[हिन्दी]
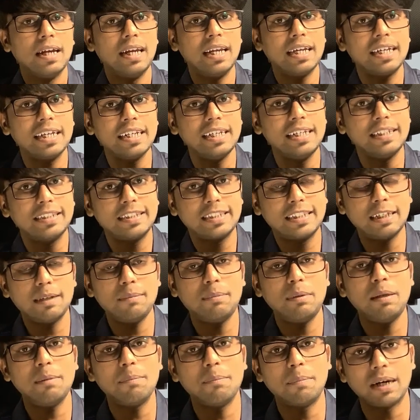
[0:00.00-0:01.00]
लेकिन इससे
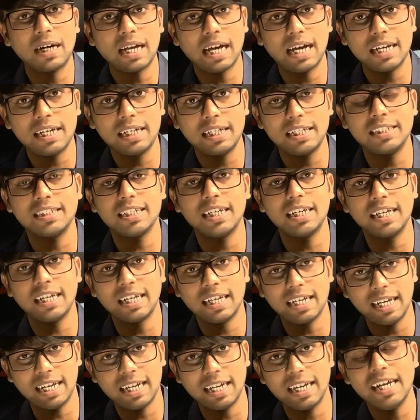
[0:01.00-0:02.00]
भी बड़ा रीजन
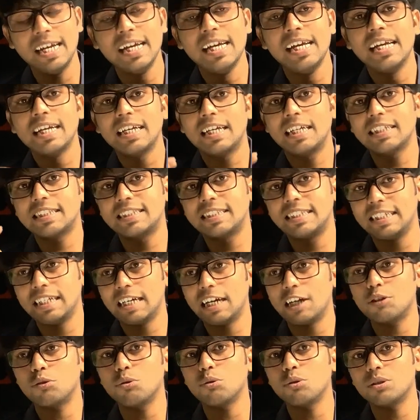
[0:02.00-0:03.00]
है कि
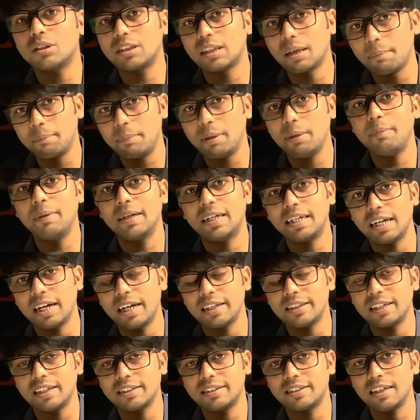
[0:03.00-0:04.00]
शेयर तो तब भी बिक
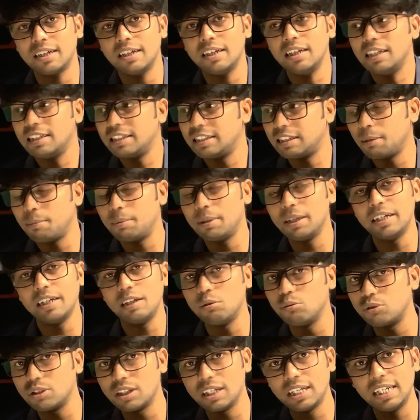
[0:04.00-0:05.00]
रहा था सर जब ये
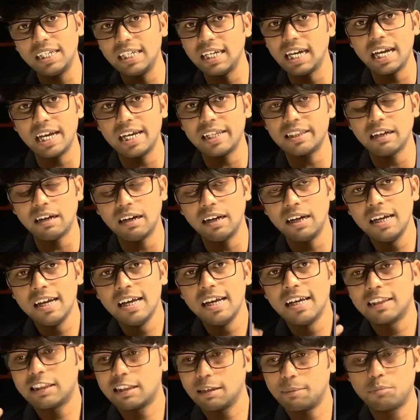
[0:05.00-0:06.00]
न्यूज नहीं आया था
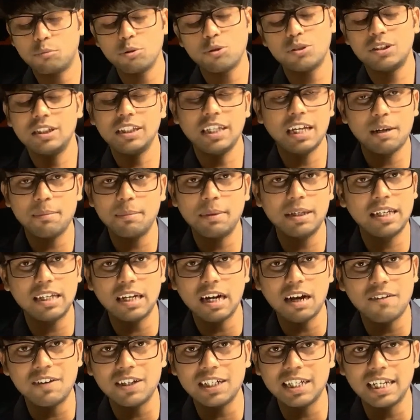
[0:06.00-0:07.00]
तब तो शेयर में
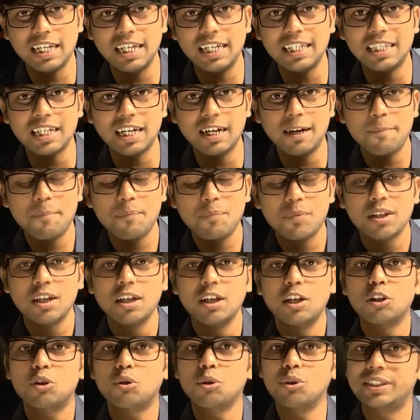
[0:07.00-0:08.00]
गिरावट नहीं था
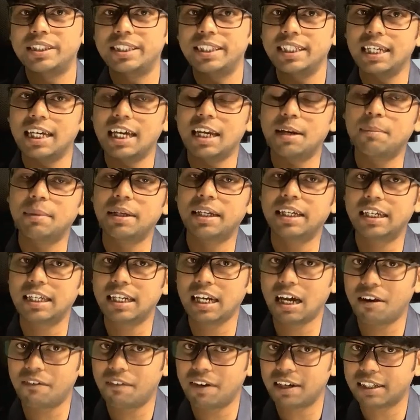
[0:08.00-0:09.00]
तो शेयर में
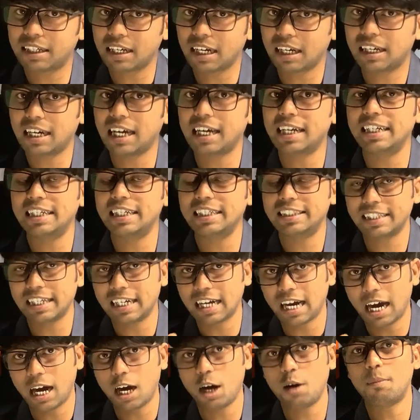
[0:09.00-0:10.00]
गिरावट का
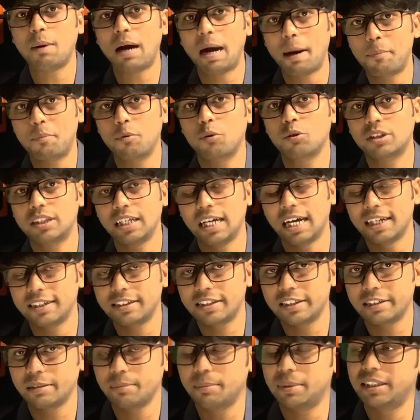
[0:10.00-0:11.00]
रीजन अब आप लोग ध्यान
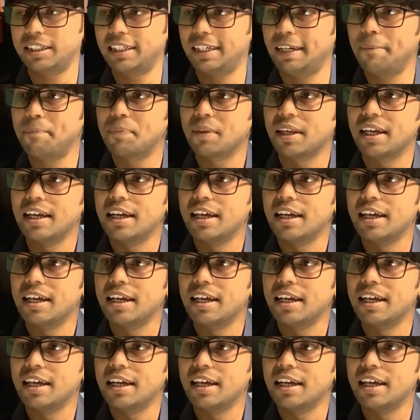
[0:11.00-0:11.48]
से समझिए